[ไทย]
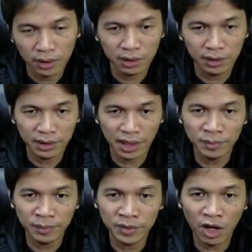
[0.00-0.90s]
ทำ
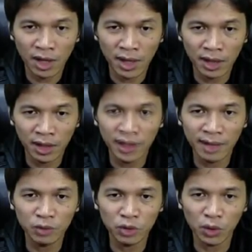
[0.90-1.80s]
ต่อไปเรื่อย ๆ นะครับจ
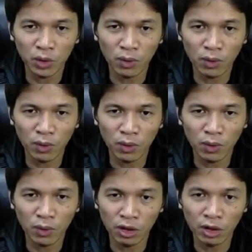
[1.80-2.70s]
นกว่าจะวนคร
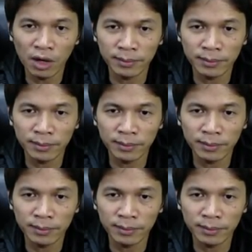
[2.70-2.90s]
บรอบ